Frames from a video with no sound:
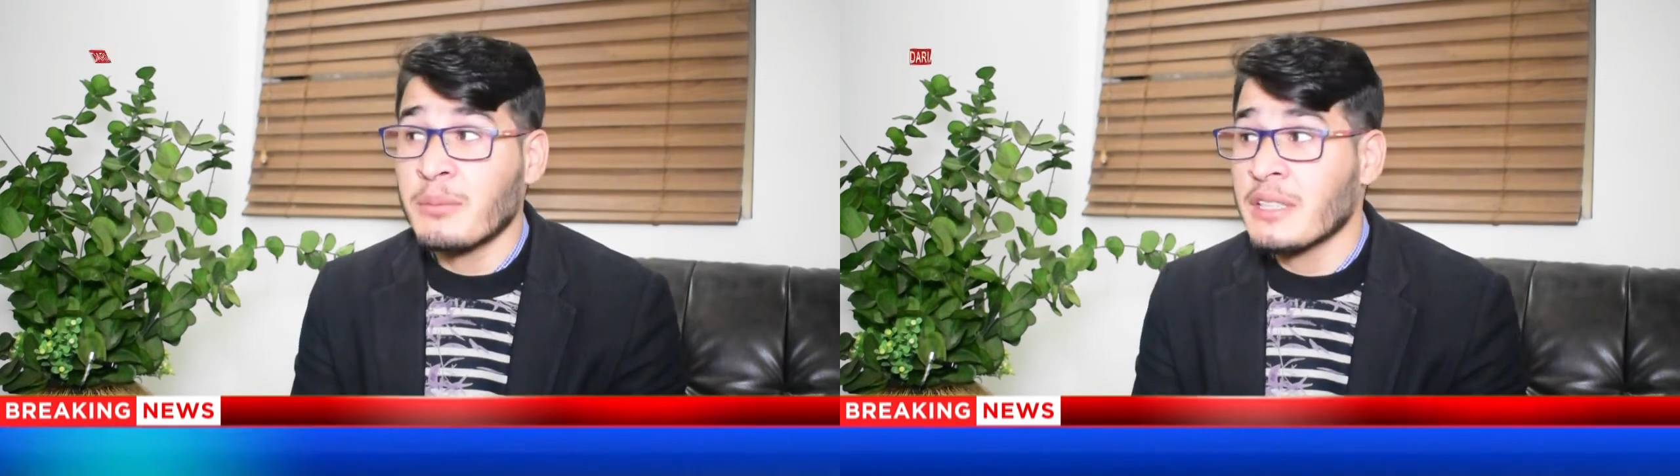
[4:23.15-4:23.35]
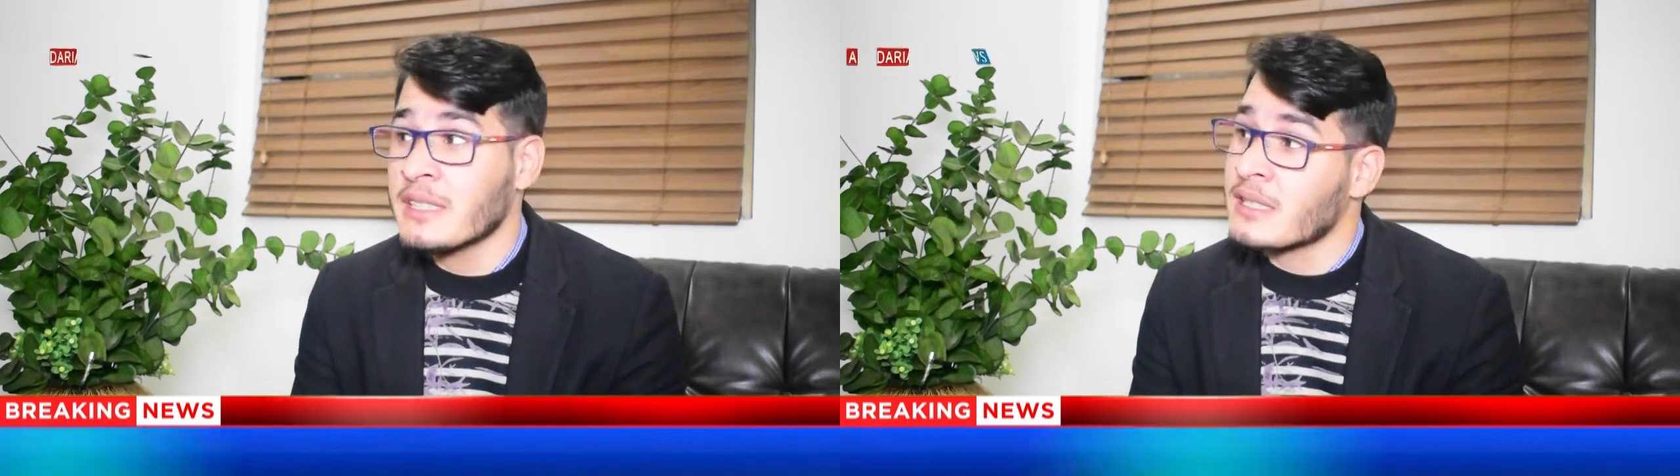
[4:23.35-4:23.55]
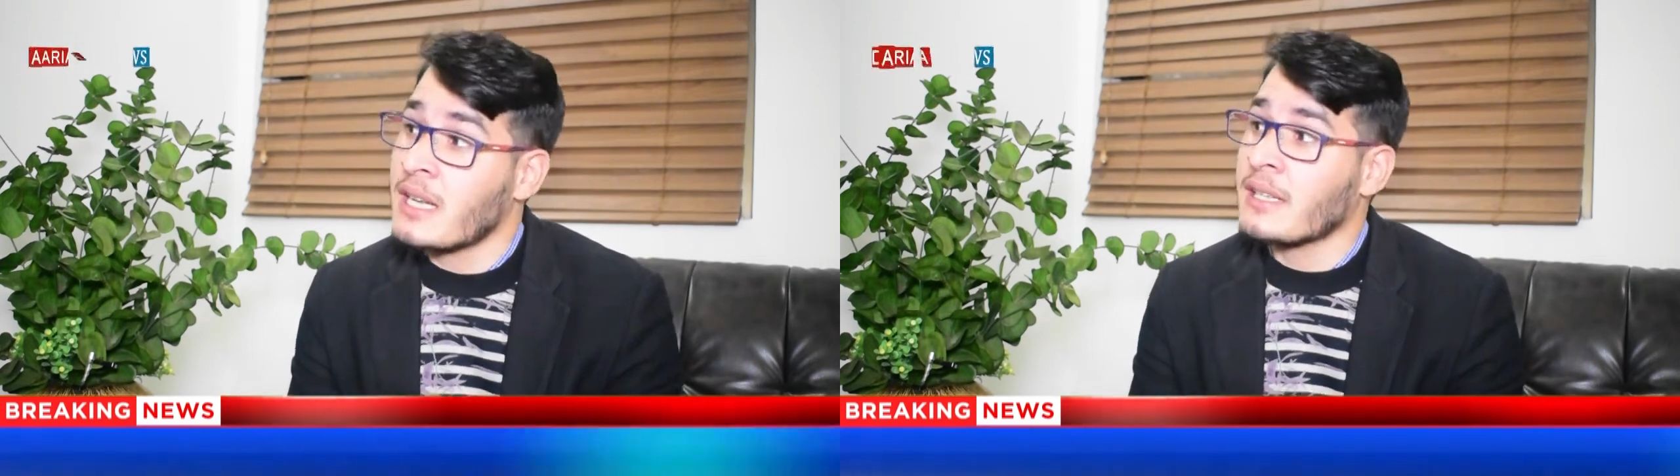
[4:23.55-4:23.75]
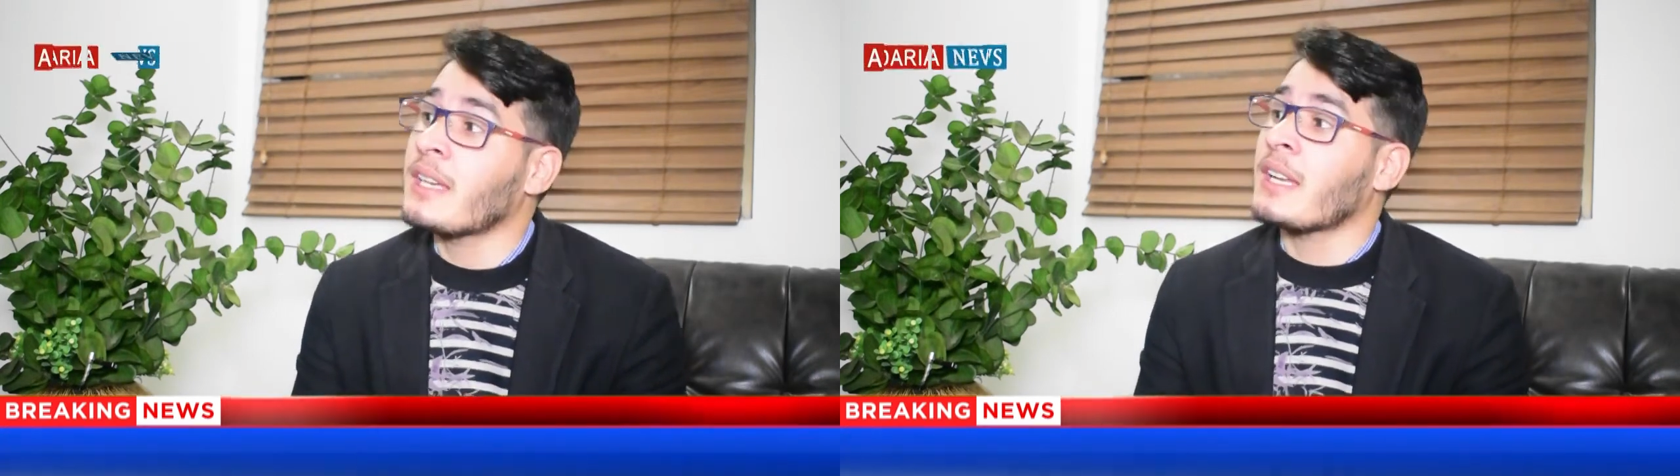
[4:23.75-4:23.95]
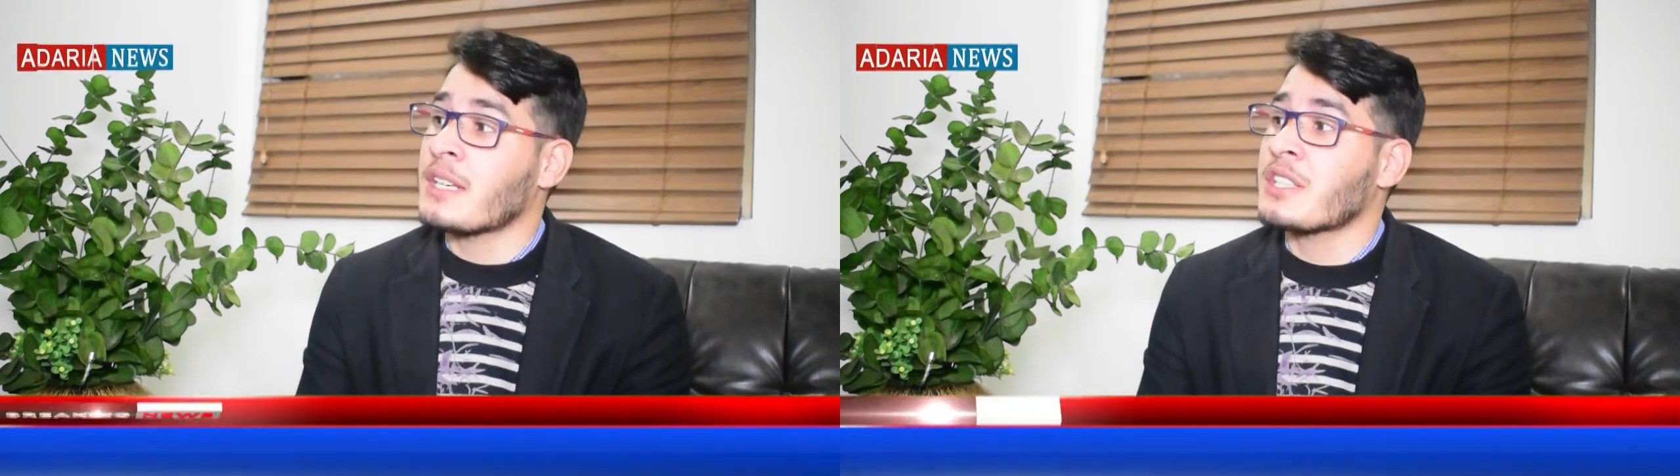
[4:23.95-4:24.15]
बल्तिस्तान के
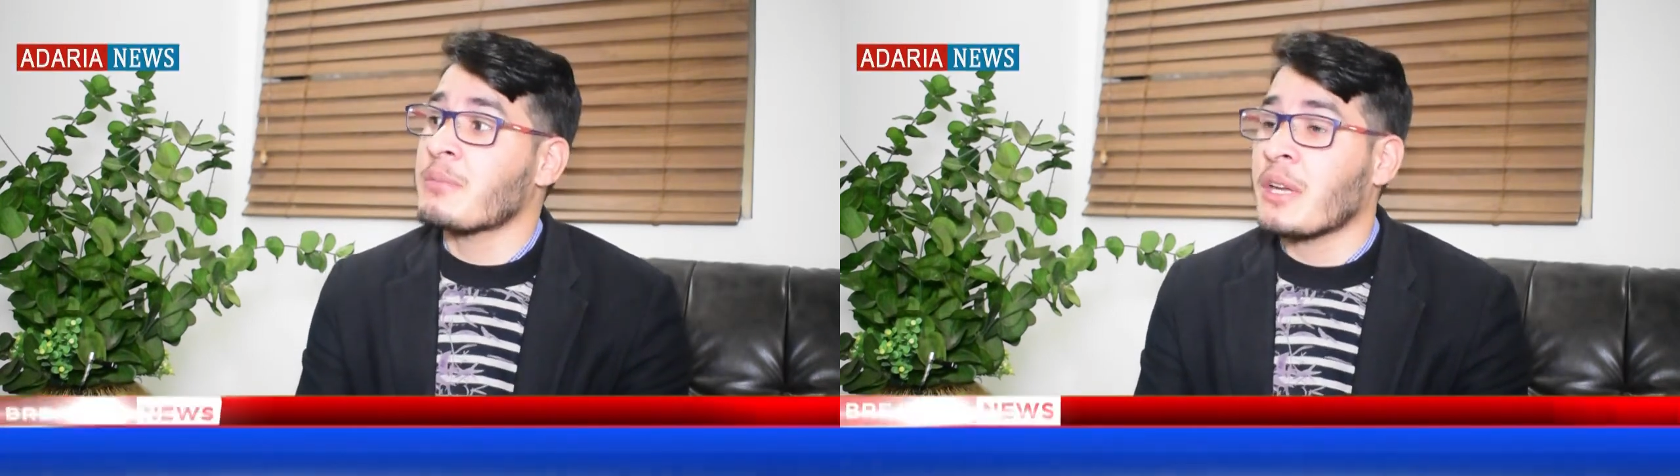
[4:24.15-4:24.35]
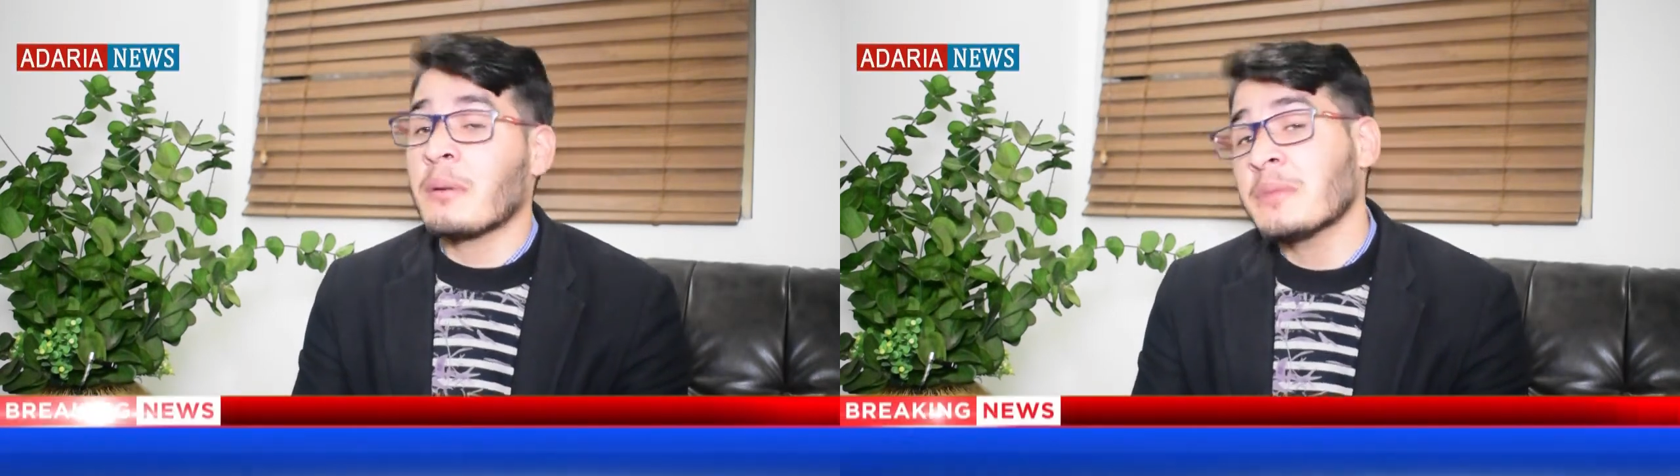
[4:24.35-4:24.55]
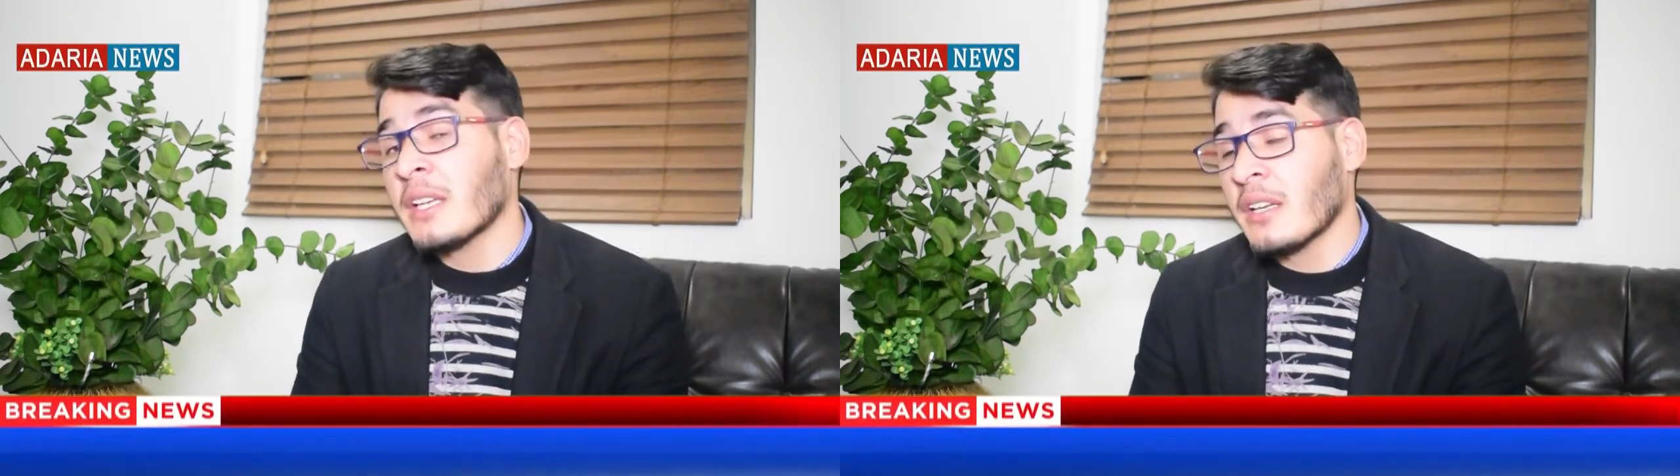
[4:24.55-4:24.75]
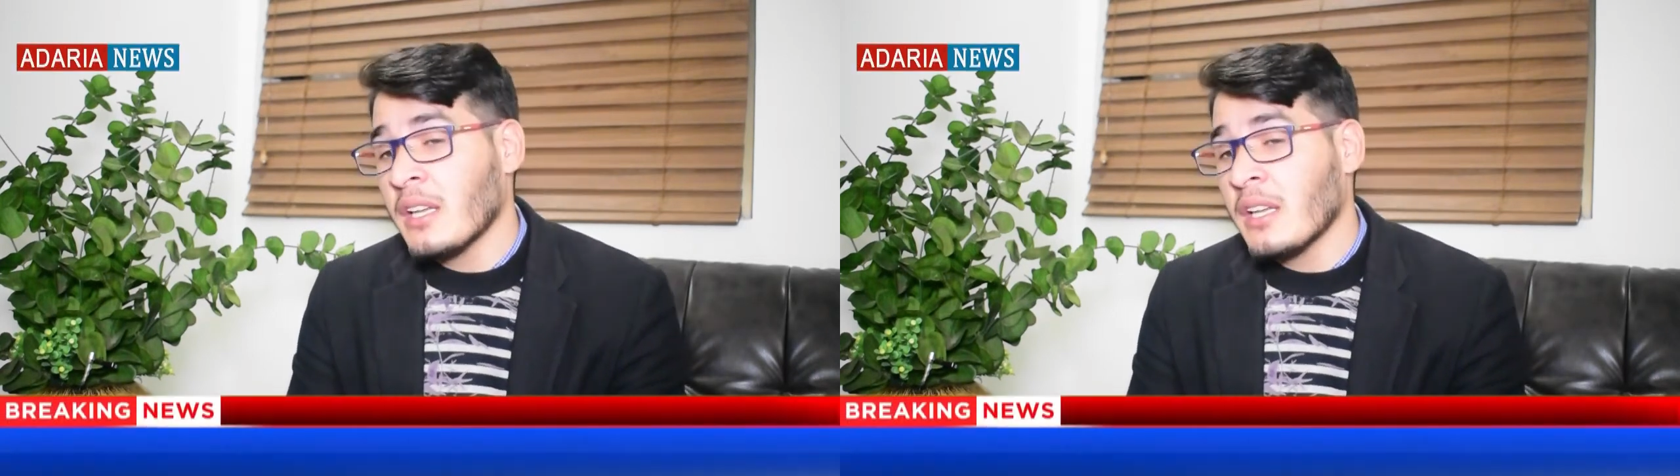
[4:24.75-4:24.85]
इलेक्शन पे हमने